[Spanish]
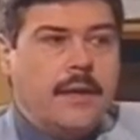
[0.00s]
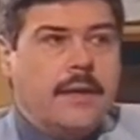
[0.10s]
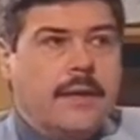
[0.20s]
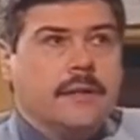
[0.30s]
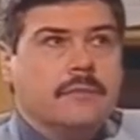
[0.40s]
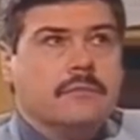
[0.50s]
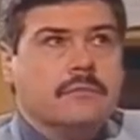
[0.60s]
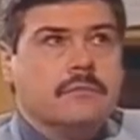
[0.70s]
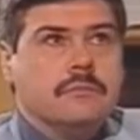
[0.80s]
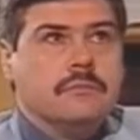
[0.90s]

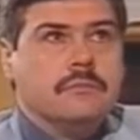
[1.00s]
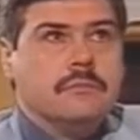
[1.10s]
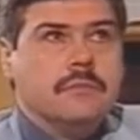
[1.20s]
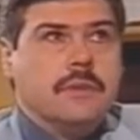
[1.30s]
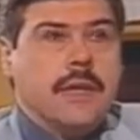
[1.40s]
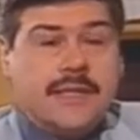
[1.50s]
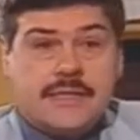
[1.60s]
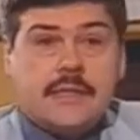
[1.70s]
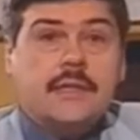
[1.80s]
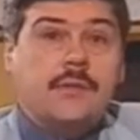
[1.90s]
En
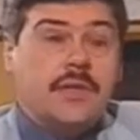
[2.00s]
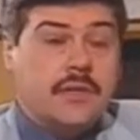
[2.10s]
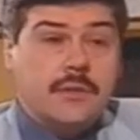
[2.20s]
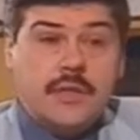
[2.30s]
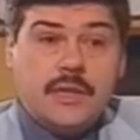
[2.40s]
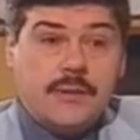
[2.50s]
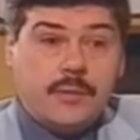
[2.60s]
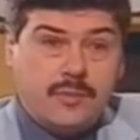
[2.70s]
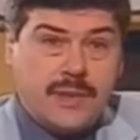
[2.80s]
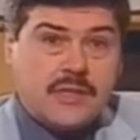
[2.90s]
es evidentemente el
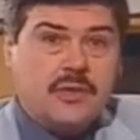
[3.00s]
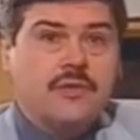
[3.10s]
libro más